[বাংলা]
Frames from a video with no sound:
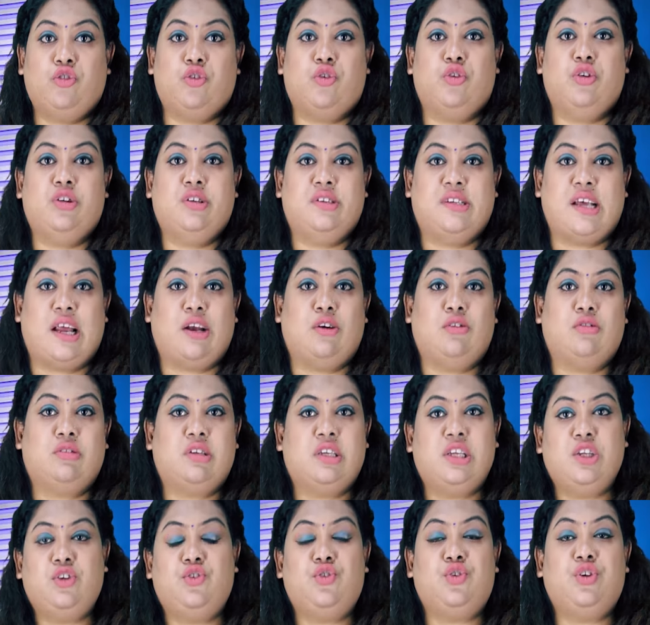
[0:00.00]
ট্রোল যেন
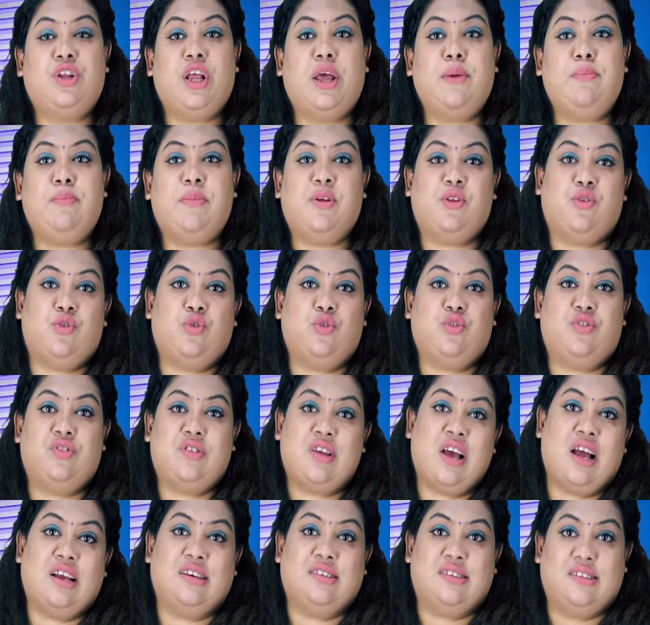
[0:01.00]
কিছুতেই পিছু
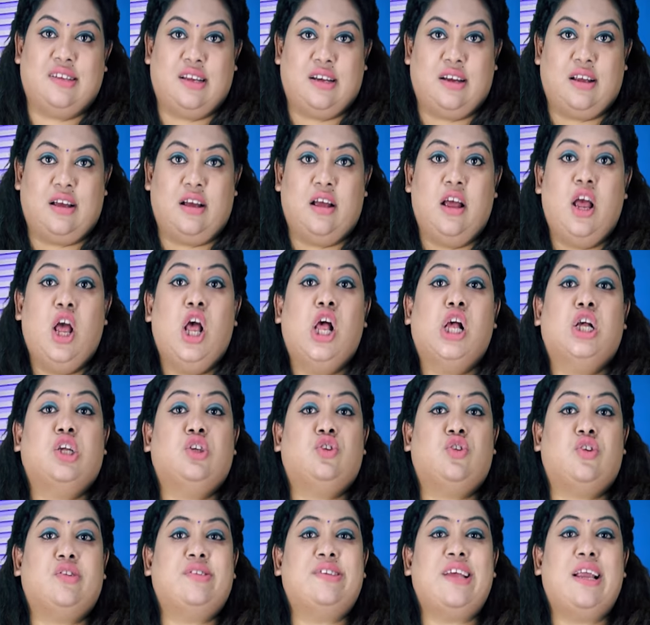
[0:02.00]
ছাড়ছে না
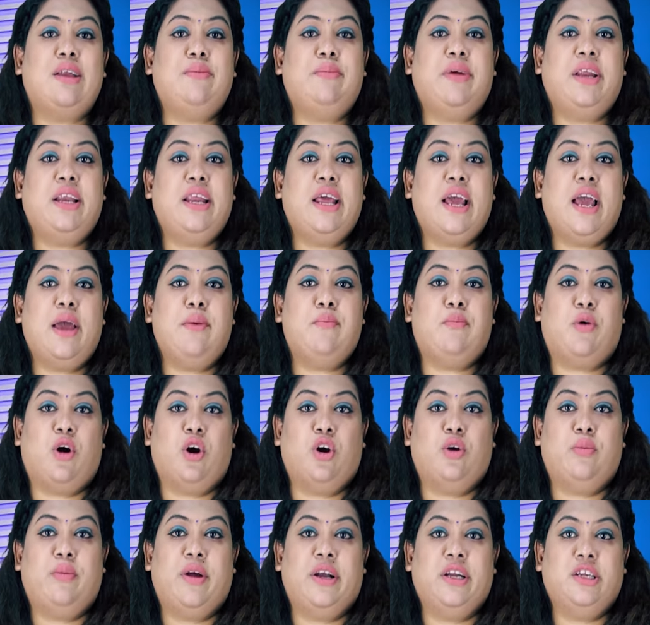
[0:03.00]
সোশ্যাল মিডিয়ায়
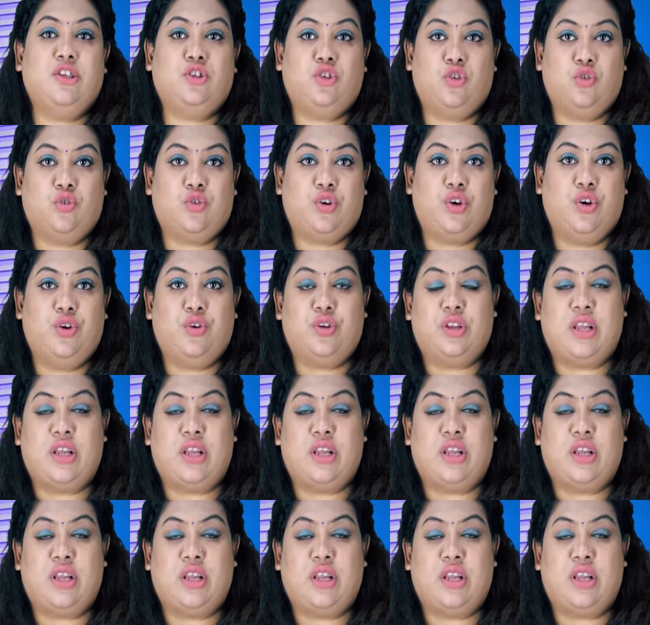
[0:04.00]
বরাবরই সক্রিয়